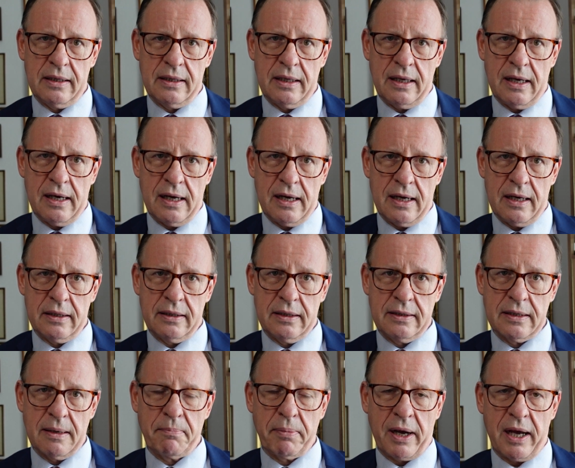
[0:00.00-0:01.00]
der,
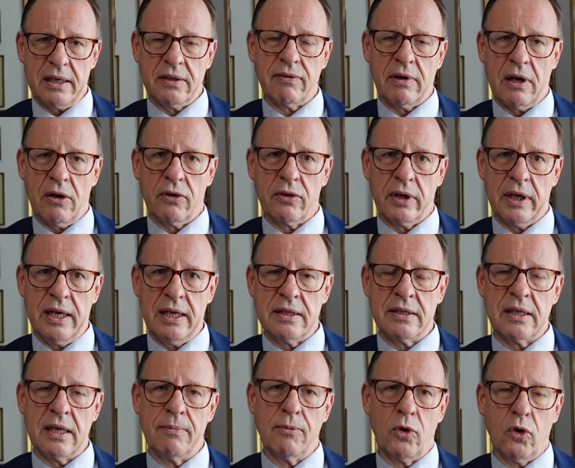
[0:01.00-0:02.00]
dieser Preisverleihung
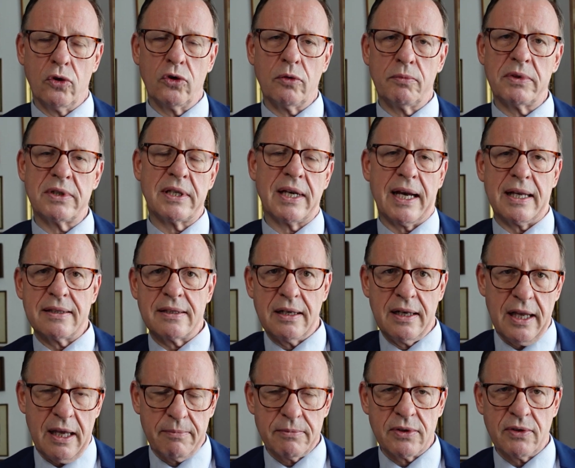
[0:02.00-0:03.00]
ist, im Grunde genommen diese ganzen
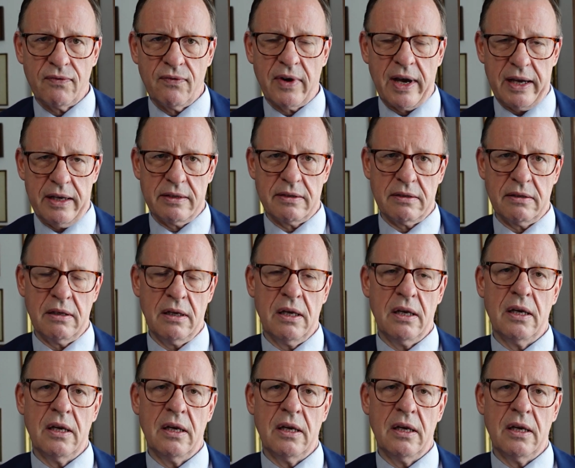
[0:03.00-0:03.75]
Lebensweisen